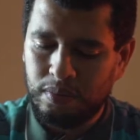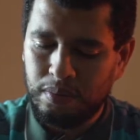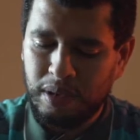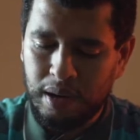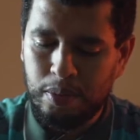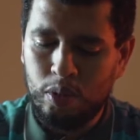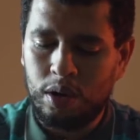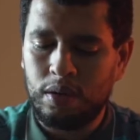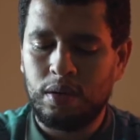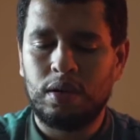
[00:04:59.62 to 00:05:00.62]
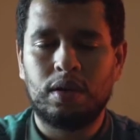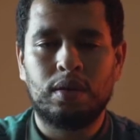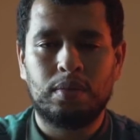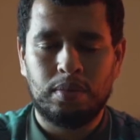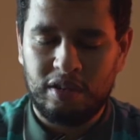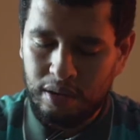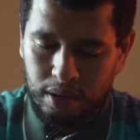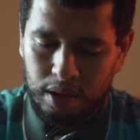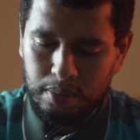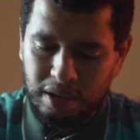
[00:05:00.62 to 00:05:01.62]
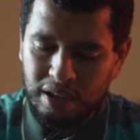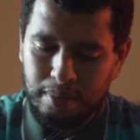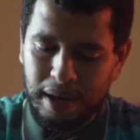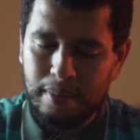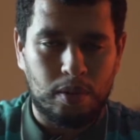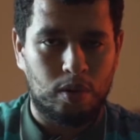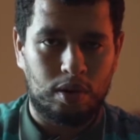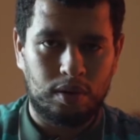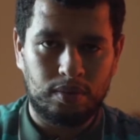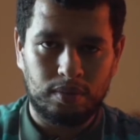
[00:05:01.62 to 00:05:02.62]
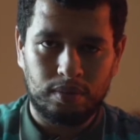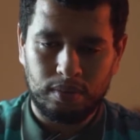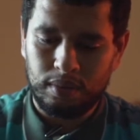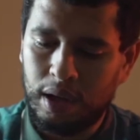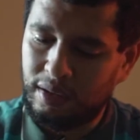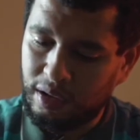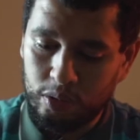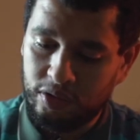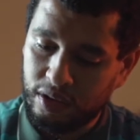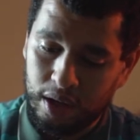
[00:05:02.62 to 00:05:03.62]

مقبول ماشي ماشي مقبول الصوت